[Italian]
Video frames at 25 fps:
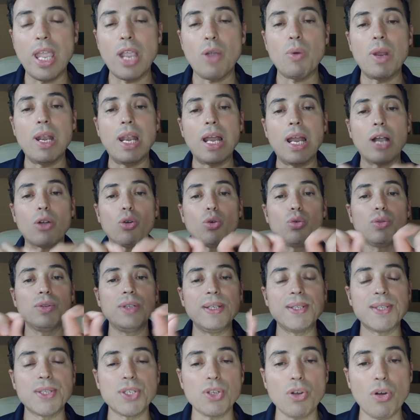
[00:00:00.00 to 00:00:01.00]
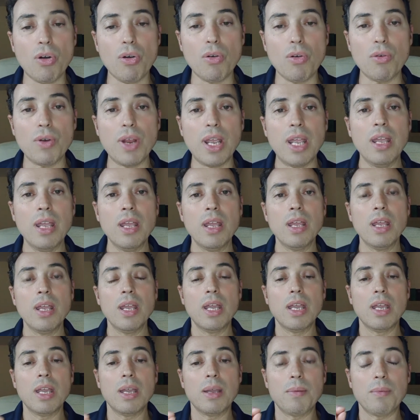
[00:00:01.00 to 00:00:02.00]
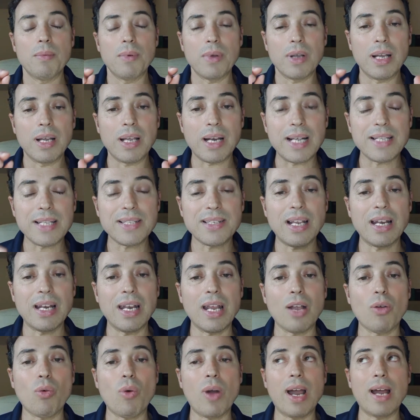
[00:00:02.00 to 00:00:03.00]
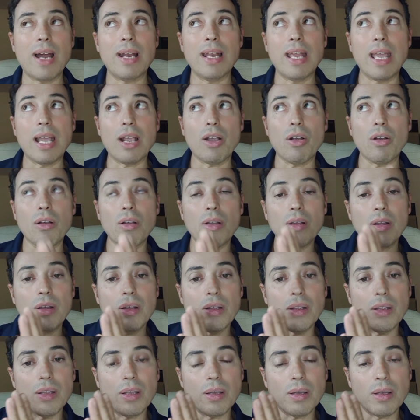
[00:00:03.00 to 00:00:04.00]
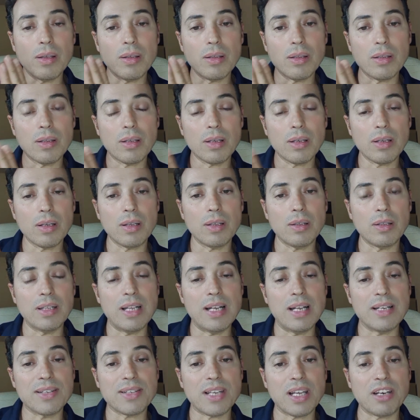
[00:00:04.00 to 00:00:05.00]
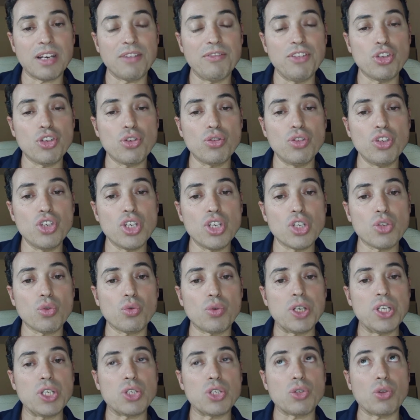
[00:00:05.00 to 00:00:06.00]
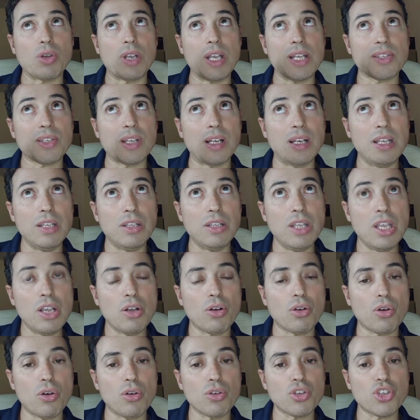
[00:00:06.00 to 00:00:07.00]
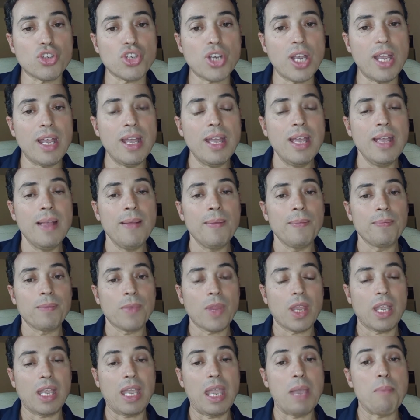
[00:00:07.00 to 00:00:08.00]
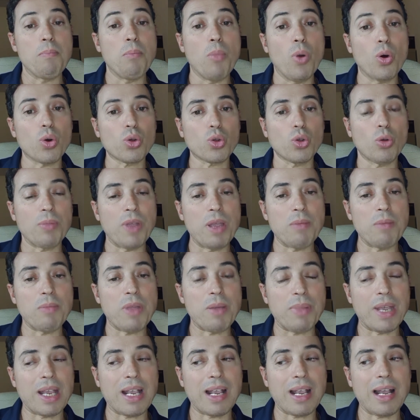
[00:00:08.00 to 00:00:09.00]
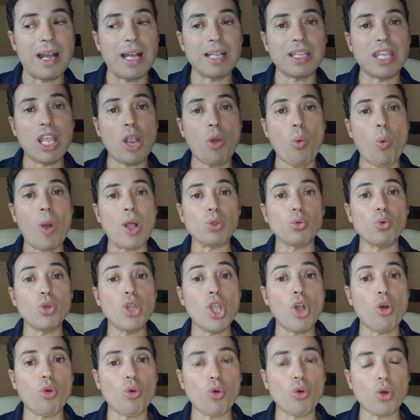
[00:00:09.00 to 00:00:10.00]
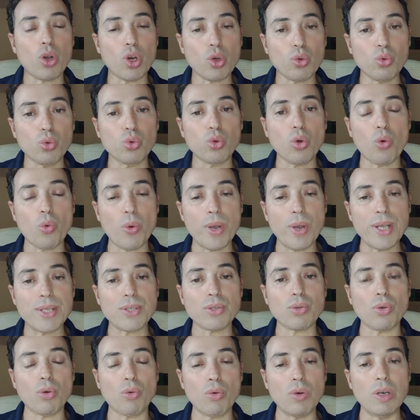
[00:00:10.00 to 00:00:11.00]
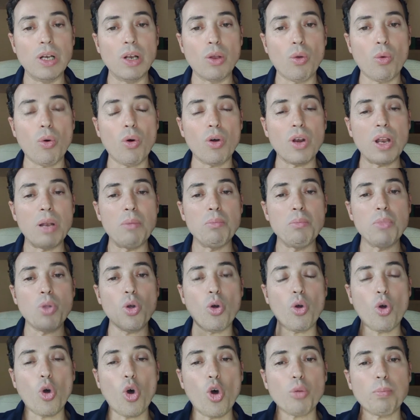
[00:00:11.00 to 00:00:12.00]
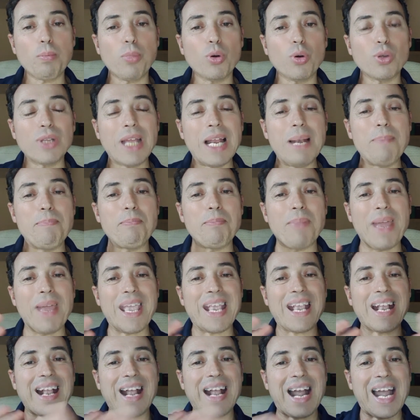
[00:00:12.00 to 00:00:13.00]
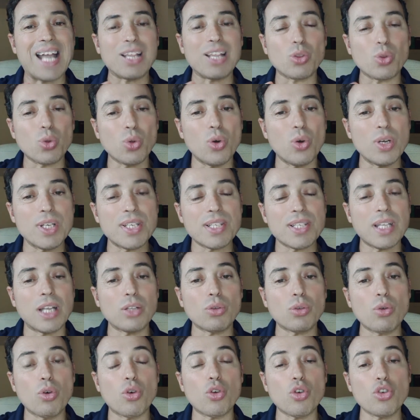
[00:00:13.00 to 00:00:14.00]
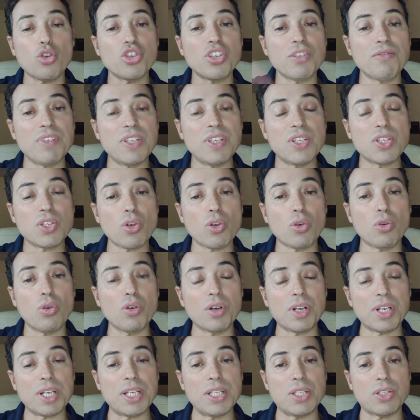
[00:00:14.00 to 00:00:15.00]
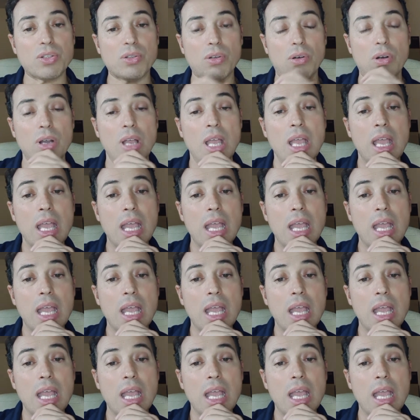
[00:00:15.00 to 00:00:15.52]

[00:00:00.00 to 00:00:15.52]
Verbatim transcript: è quella condizione grazie alla quale nel sacrificio di Gesù Cristo che è salito in croce, che è morto per i miei peccati, quando io ho creduto questo con il cuore, il mio corpo del peccato è stato crocifisso con Cristo